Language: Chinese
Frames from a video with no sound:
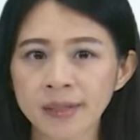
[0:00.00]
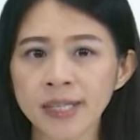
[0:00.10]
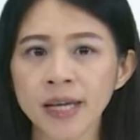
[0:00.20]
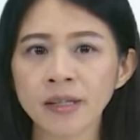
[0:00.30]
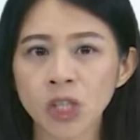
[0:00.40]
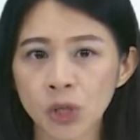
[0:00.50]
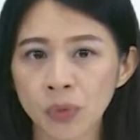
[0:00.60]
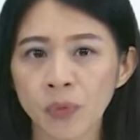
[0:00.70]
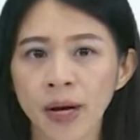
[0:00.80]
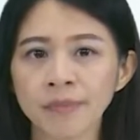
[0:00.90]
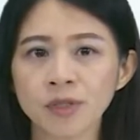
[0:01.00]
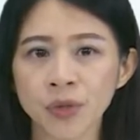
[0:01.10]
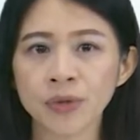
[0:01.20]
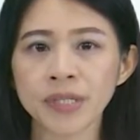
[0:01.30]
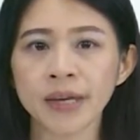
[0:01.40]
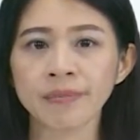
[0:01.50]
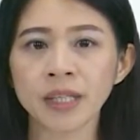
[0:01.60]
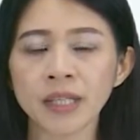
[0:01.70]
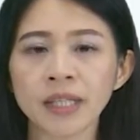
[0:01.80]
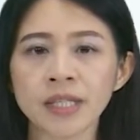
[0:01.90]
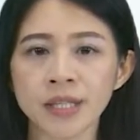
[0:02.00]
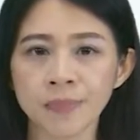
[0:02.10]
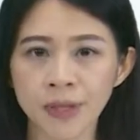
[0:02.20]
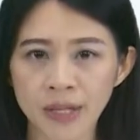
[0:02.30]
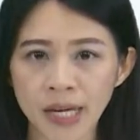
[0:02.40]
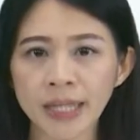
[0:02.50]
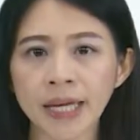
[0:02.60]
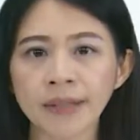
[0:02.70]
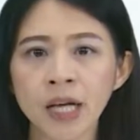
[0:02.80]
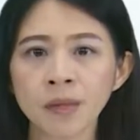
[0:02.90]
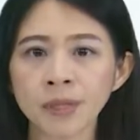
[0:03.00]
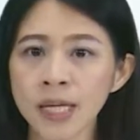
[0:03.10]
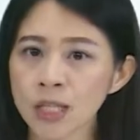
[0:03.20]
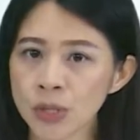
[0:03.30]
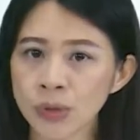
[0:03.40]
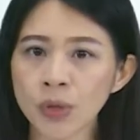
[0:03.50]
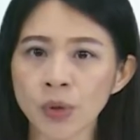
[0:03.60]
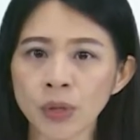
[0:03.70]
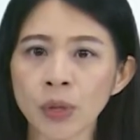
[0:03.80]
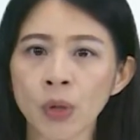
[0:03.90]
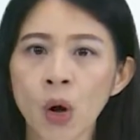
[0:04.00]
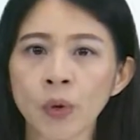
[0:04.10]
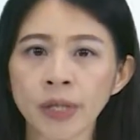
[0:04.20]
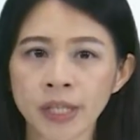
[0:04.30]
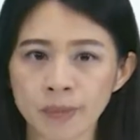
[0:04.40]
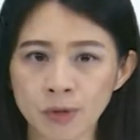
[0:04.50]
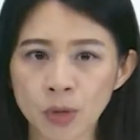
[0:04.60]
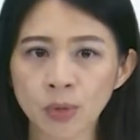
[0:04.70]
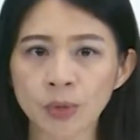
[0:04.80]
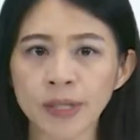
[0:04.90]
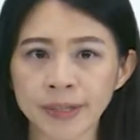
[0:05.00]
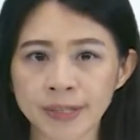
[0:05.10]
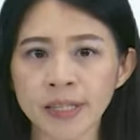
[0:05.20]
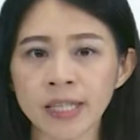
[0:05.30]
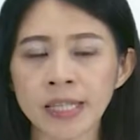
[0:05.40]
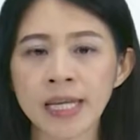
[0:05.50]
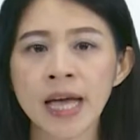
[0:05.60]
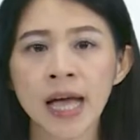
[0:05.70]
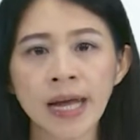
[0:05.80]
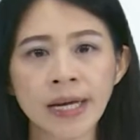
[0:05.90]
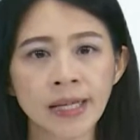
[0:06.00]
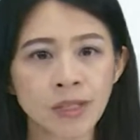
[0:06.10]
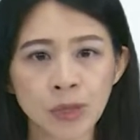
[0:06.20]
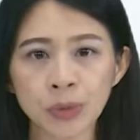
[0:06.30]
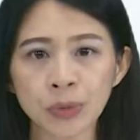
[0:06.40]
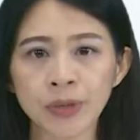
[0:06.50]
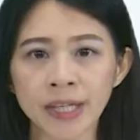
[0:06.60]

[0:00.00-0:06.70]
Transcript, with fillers: 灾救援疏散等等实兵演练，并且出动着空军总队直升机演练受困